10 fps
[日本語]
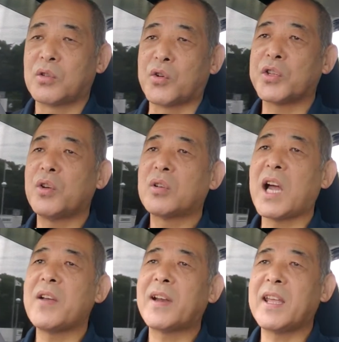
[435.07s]
この業
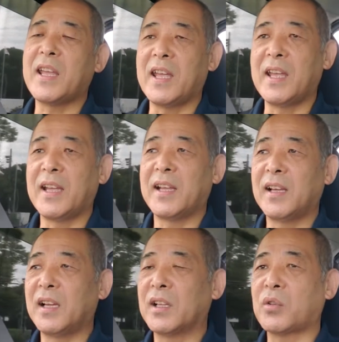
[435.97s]
界はね
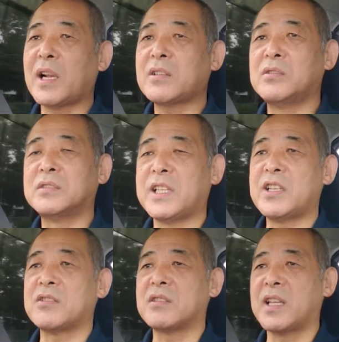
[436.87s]
トラックの運
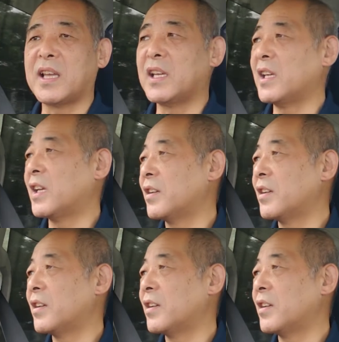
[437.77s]
転手って